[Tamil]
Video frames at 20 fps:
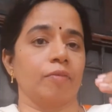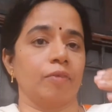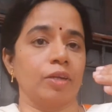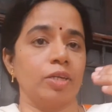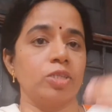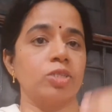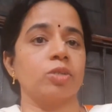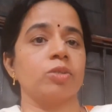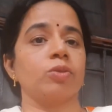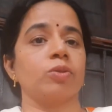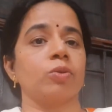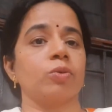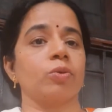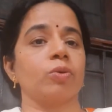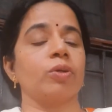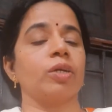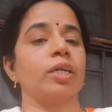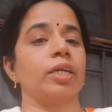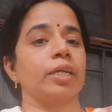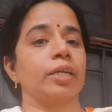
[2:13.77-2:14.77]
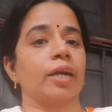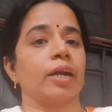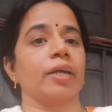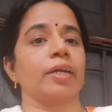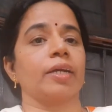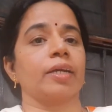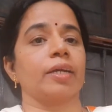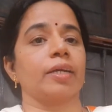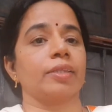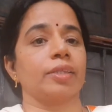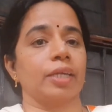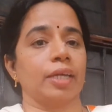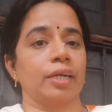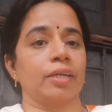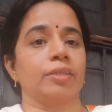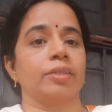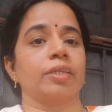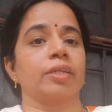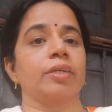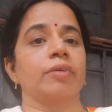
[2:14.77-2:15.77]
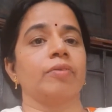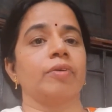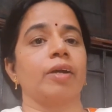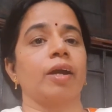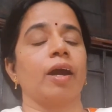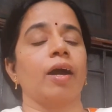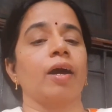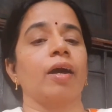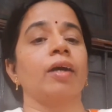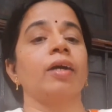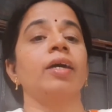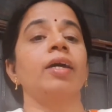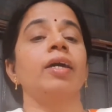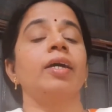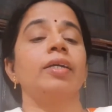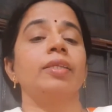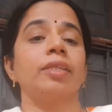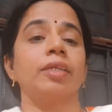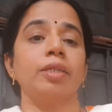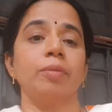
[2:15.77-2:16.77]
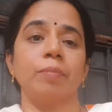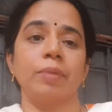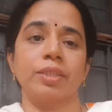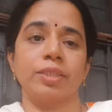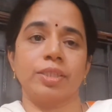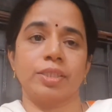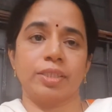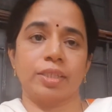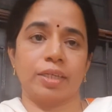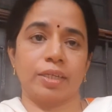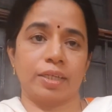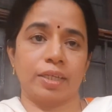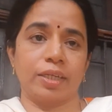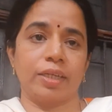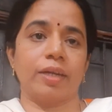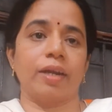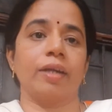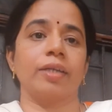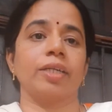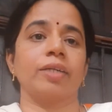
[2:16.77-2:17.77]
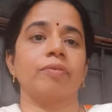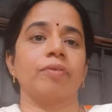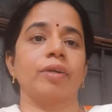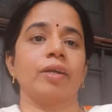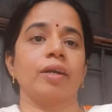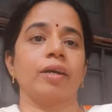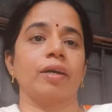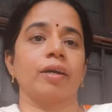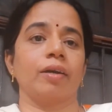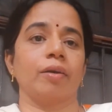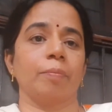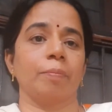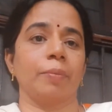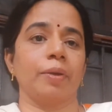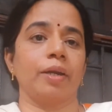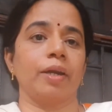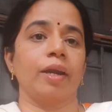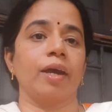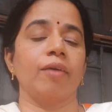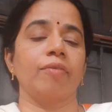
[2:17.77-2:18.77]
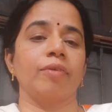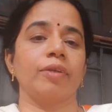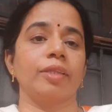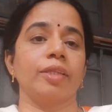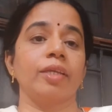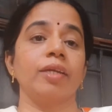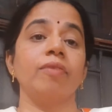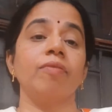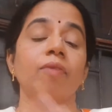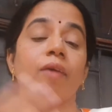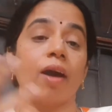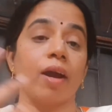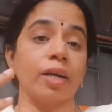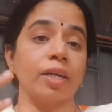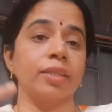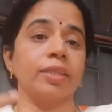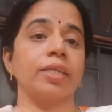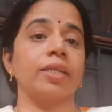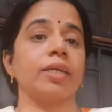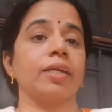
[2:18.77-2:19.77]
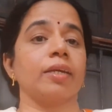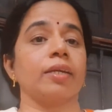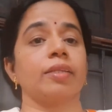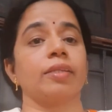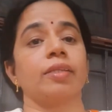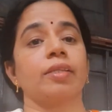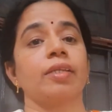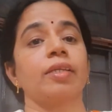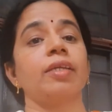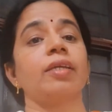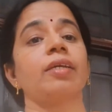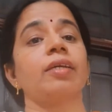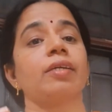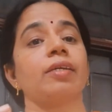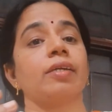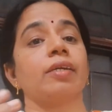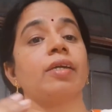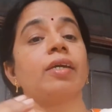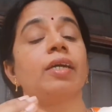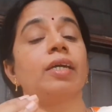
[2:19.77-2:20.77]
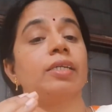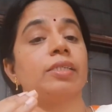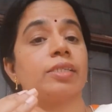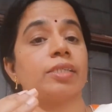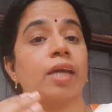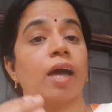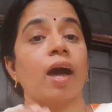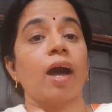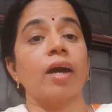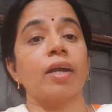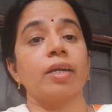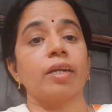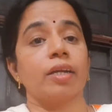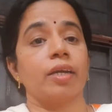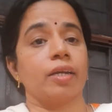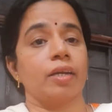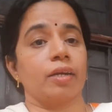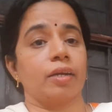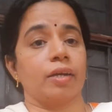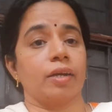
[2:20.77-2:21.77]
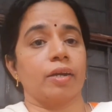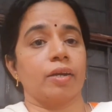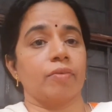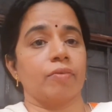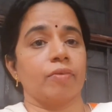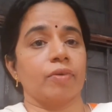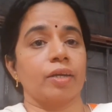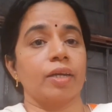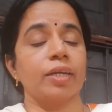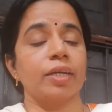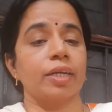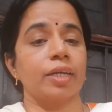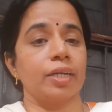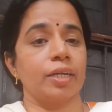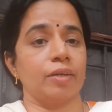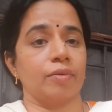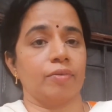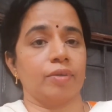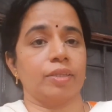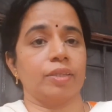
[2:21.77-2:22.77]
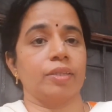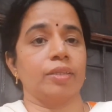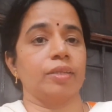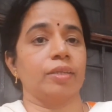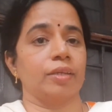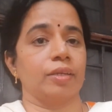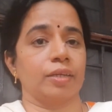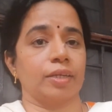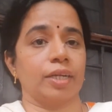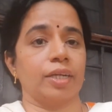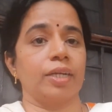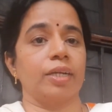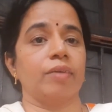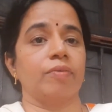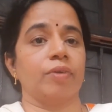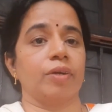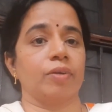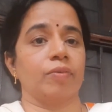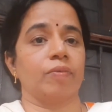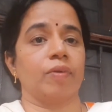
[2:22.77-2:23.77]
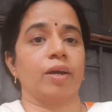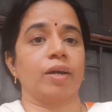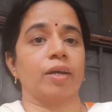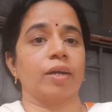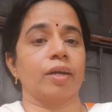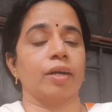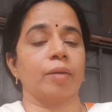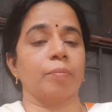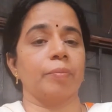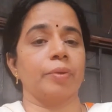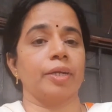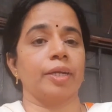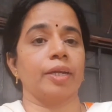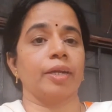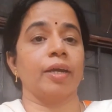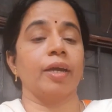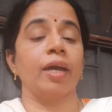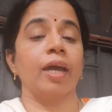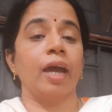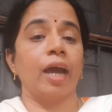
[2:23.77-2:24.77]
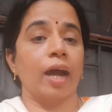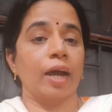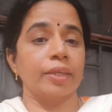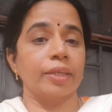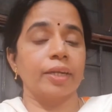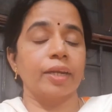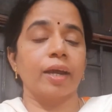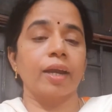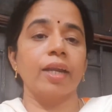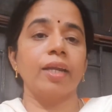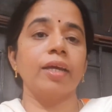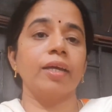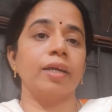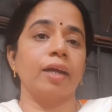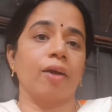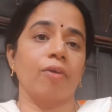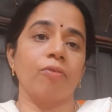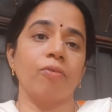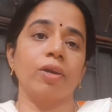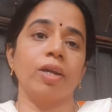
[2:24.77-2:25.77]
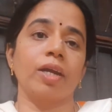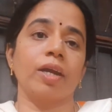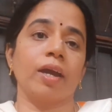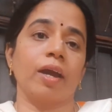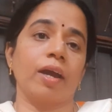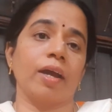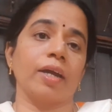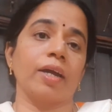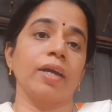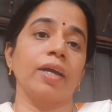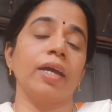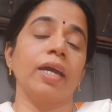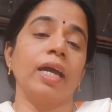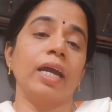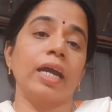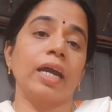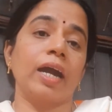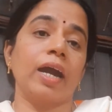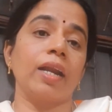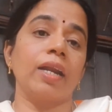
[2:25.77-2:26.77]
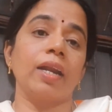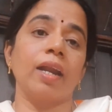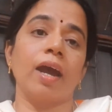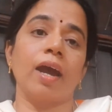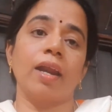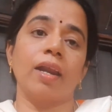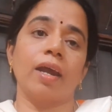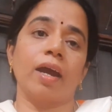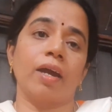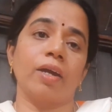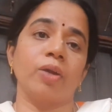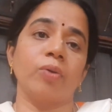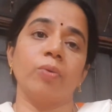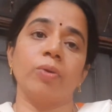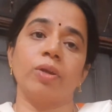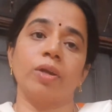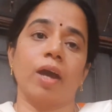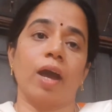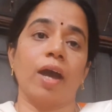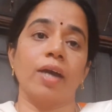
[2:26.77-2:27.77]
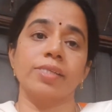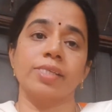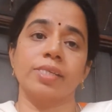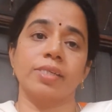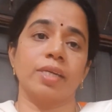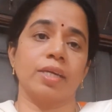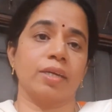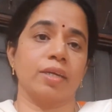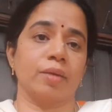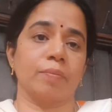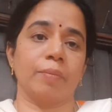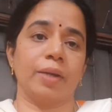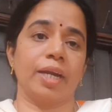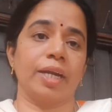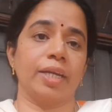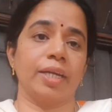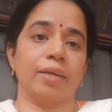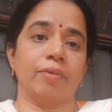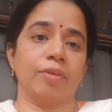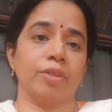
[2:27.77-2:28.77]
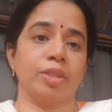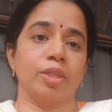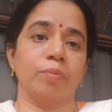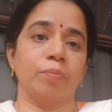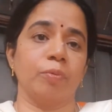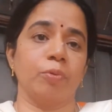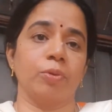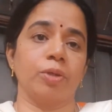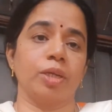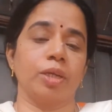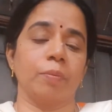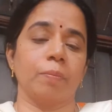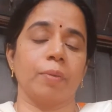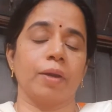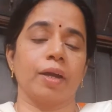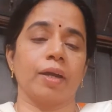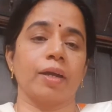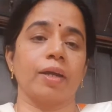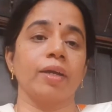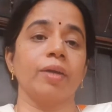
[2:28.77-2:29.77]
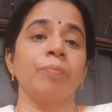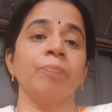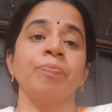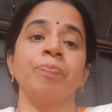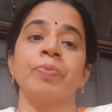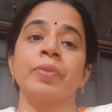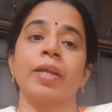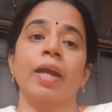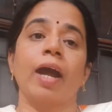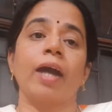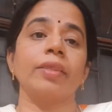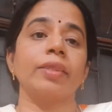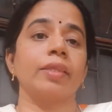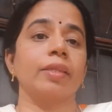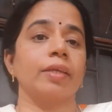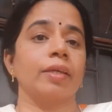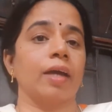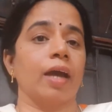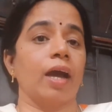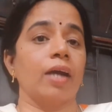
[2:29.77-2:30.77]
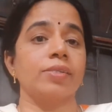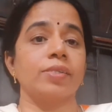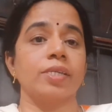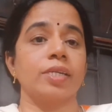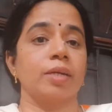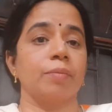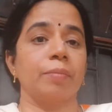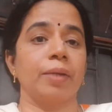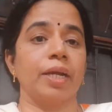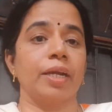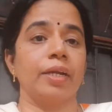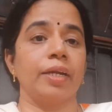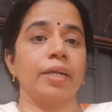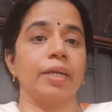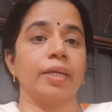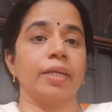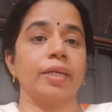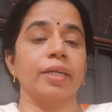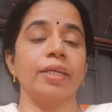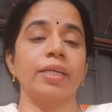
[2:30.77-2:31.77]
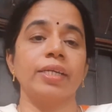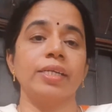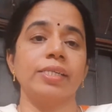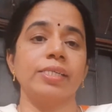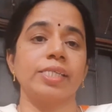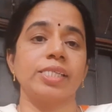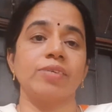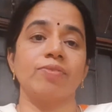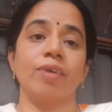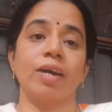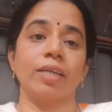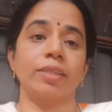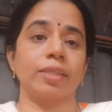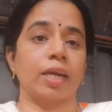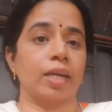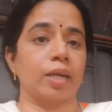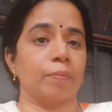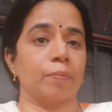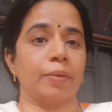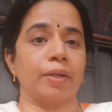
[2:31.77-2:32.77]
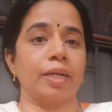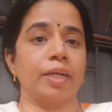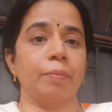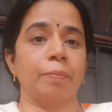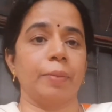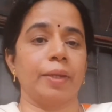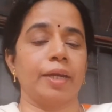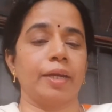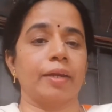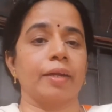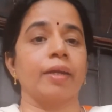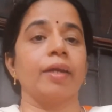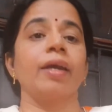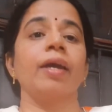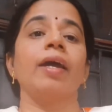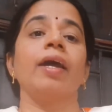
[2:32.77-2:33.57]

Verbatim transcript: வருஷந்தோறும் இங்கே நடக்கிற தேர் திருவிழா திருமஞ்சின நீராட்டு விழா அப்பெல்லாம் வந்து வானத்தில் இருந்து சாரணர்ன்றவங்க கீழே வந்து கீழே வருவாங்க அப்படின்னு அதனால் அவங்களுக்காக கல்லாலான ஒரு ஆசன மேடையை வந்து போட்டிருப்பாங்க அந்த ஆசன மேடைக்கு சிவாத்தலம்னு பெயர்